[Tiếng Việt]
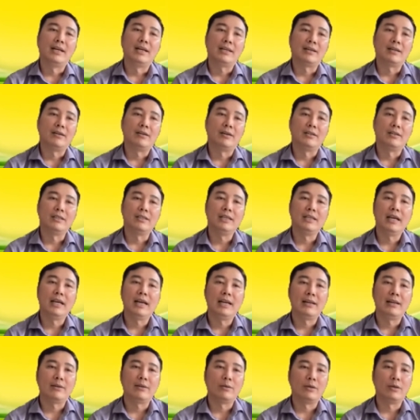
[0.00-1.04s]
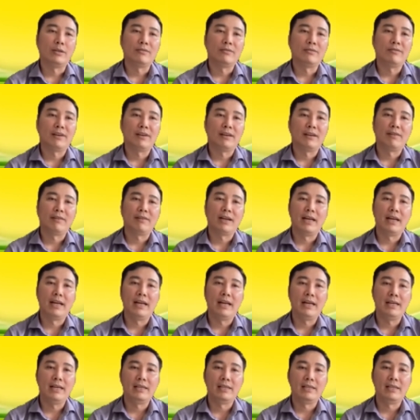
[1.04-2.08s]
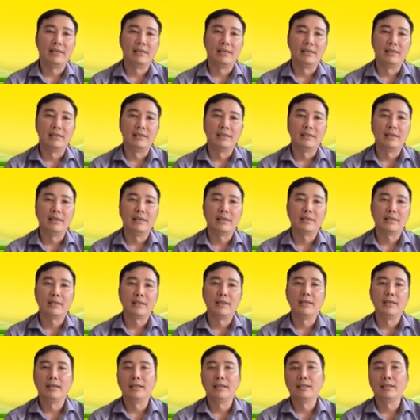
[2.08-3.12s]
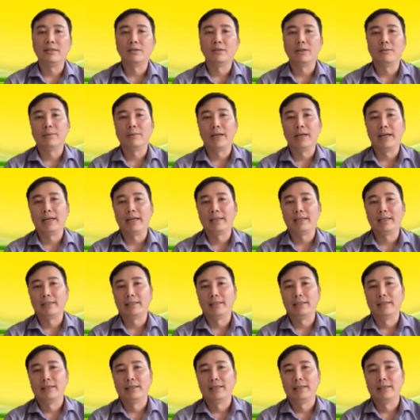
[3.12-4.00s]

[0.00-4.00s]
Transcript: à, câu hỏi thứ hai là của anh Phan Văn Á ở à, Tân Hưng của Long An